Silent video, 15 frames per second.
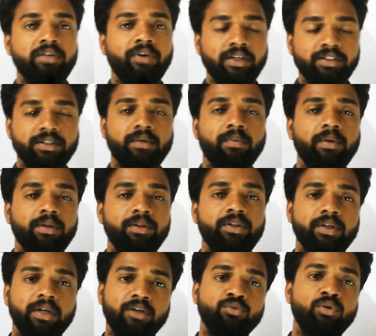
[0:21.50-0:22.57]
रिवाइज करवा
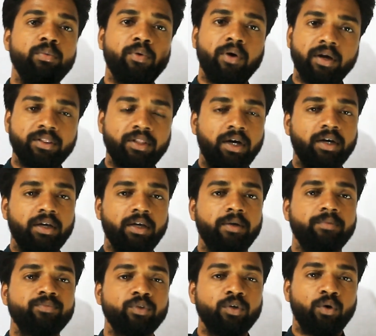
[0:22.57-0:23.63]
देते कि एक्चुअली वहाँ था
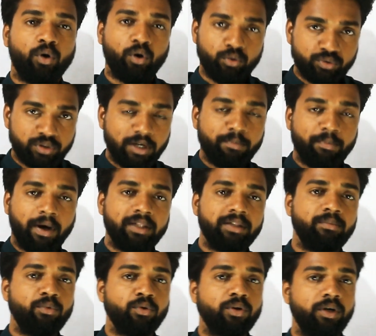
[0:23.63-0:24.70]
क्या और उसके
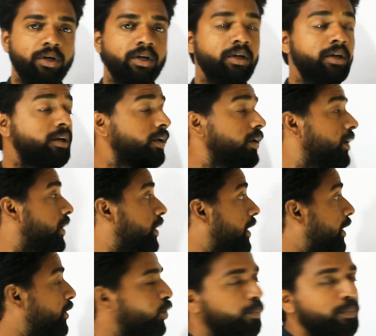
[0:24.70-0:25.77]
बाद हम लोग एक
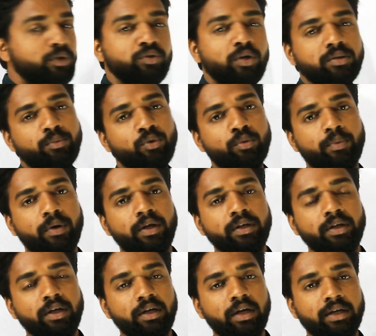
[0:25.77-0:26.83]
नया टॉपिक जो आज हम लोग
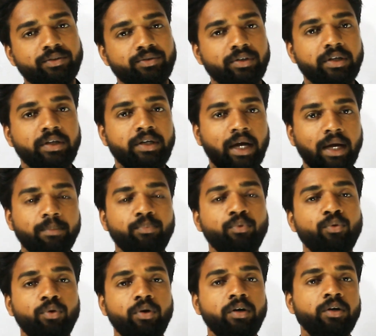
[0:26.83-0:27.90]
पढ़ेंगे इलेक्ट्रिक
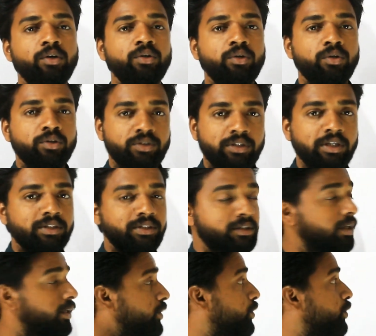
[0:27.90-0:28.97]
डाइपोल से
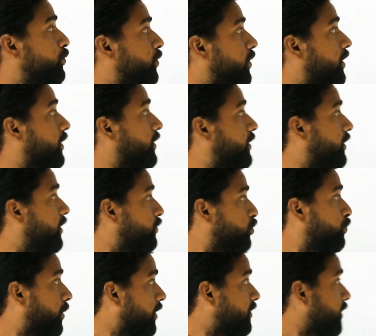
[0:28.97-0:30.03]
कंटिन्यू करेंगे ठीक है
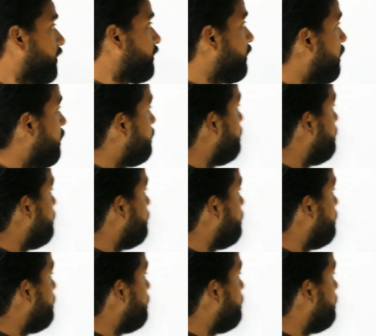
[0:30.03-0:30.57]
तो पहले ज़रा देख